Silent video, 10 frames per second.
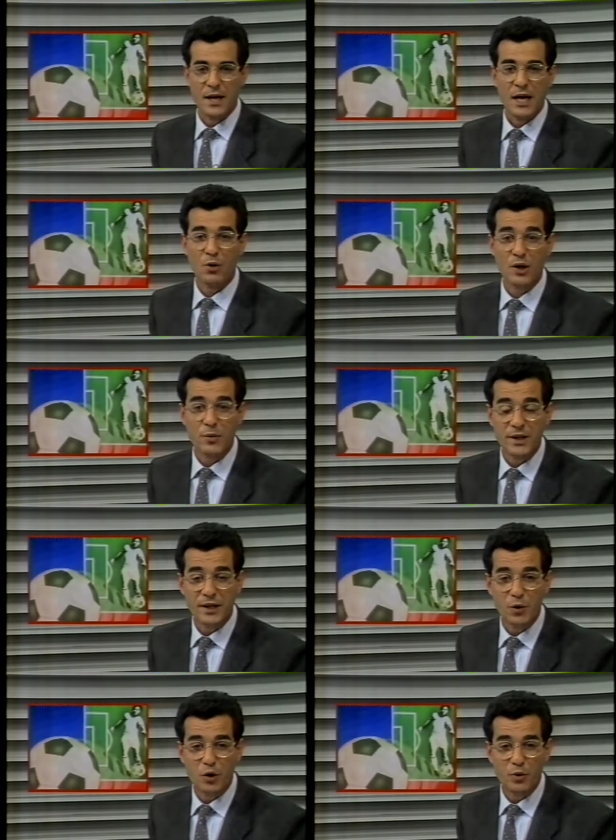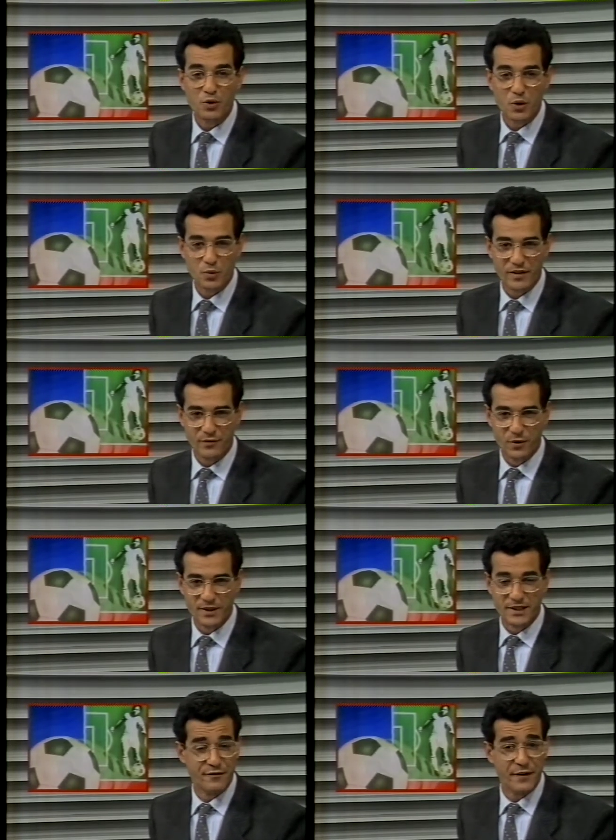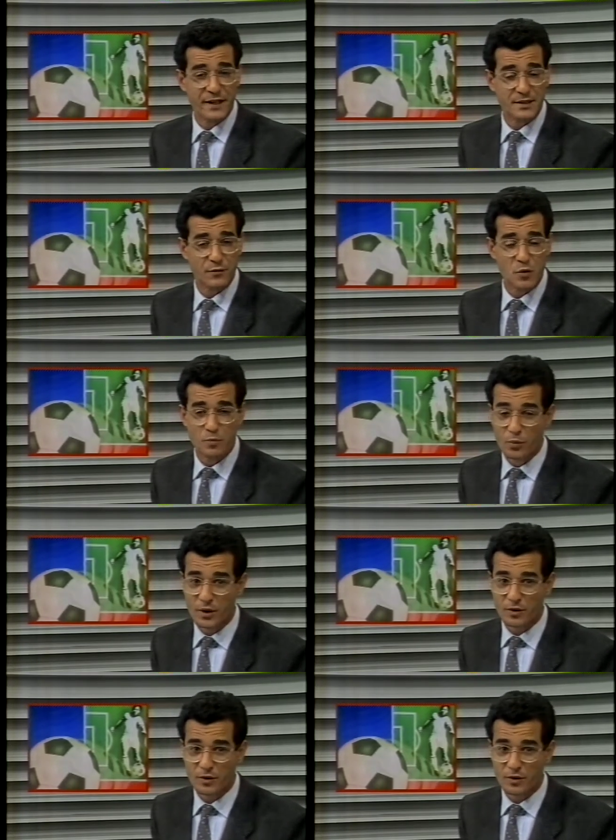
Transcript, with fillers: Agora o interior mostrou sua força. A festa foi muito